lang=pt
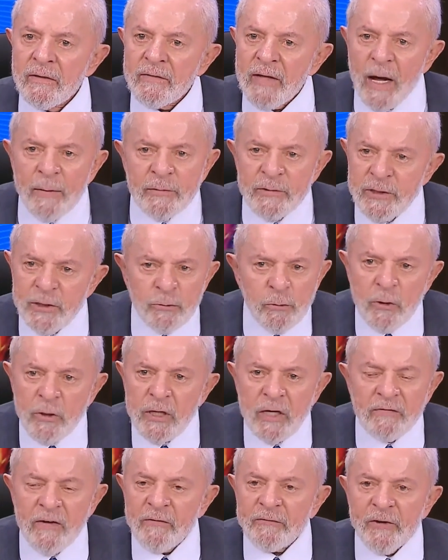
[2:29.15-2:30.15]
Sabe, diga o
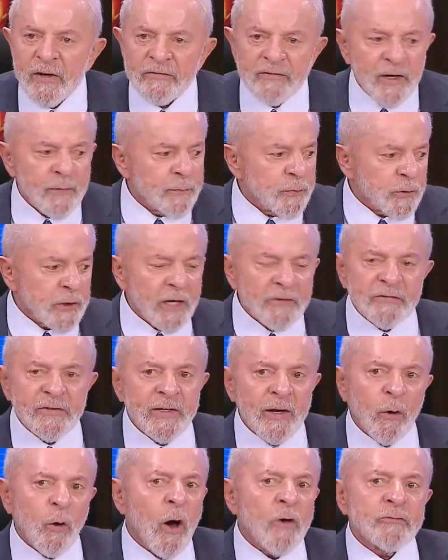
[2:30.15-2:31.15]
que vai fazer, porque esse
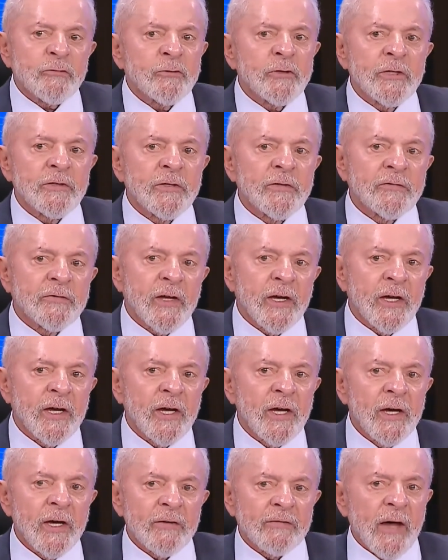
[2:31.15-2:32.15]
negócio de dizer,
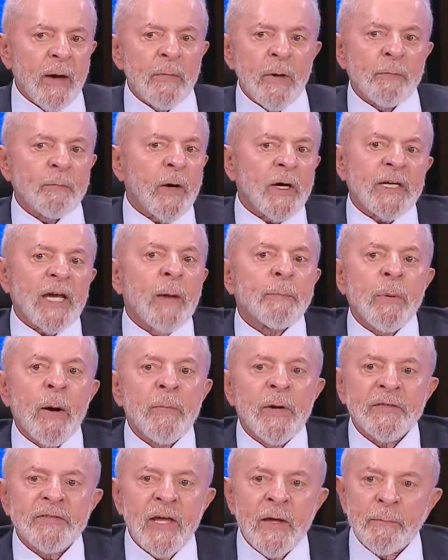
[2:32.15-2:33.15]
sabe, que é para
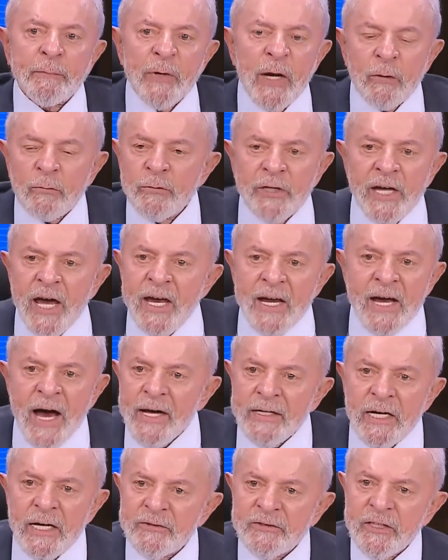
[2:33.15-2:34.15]
manter emprego, ninguém
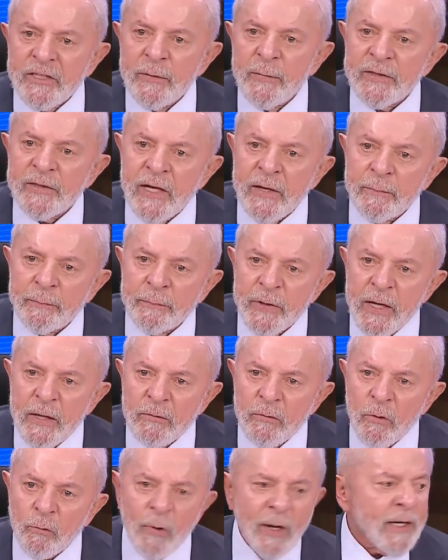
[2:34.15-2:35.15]
garante que mantém
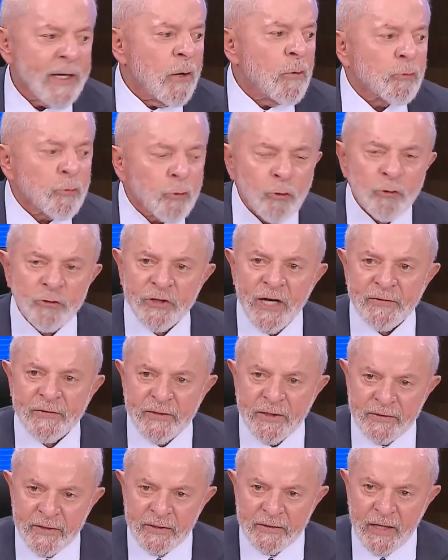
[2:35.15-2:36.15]
emprego. Qual é o
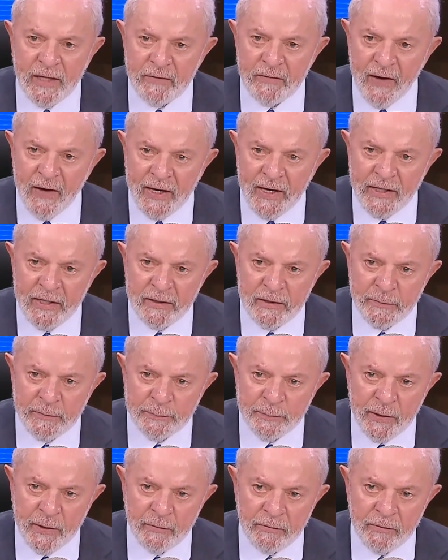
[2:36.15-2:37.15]
contrato que diz que ele vai garantir
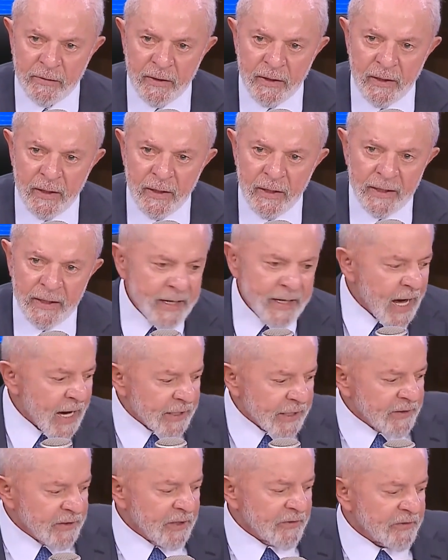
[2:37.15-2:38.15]
emprego? Quem é
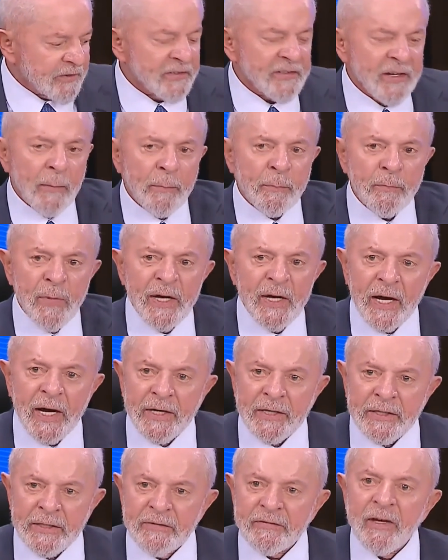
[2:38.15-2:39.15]
que diz que na
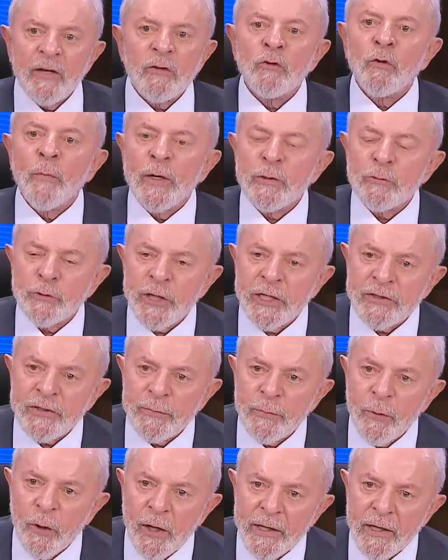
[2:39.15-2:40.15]
primeira crise ele não manda o
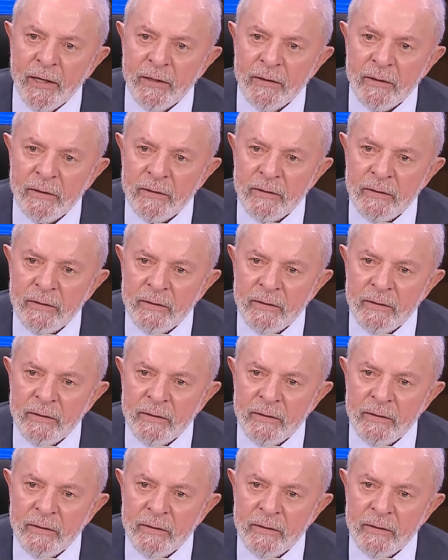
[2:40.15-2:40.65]
gente embora?